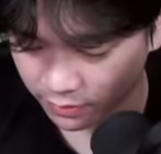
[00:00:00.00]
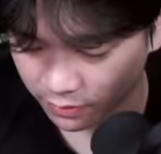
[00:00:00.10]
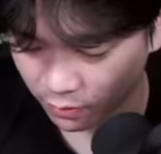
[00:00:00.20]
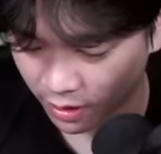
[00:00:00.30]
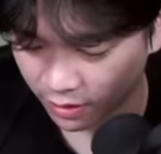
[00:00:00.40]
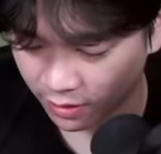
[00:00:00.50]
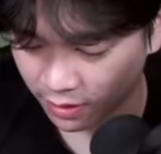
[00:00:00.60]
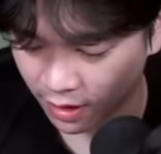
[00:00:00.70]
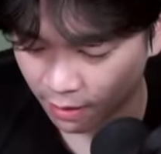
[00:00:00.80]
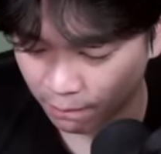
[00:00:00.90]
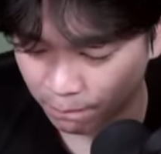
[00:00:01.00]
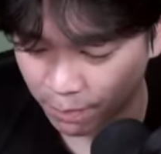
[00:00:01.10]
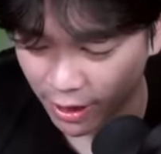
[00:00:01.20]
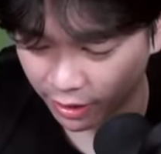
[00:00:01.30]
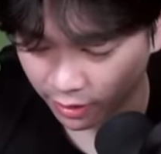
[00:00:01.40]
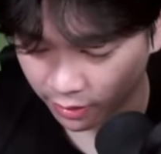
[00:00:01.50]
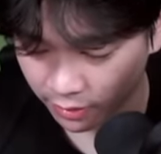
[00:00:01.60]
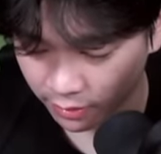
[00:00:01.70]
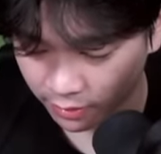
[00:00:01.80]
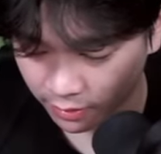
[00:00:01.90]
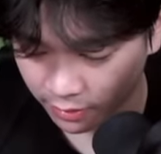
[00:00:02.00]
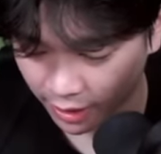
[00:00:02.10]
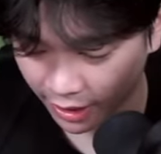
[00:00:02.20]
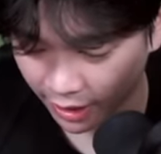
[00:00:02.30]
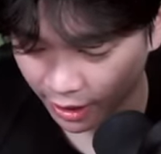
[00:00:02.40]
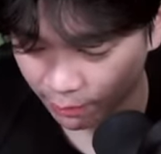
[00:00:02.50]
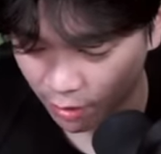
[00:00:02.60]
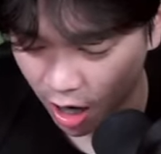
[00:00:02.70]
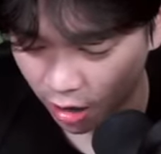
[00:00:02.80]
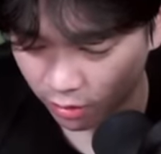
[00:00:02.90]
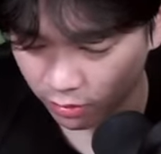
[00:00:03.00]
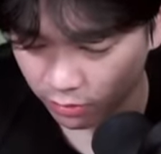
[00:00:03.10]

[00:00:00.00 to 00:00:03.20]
Wah, hampir. Nalele, bro.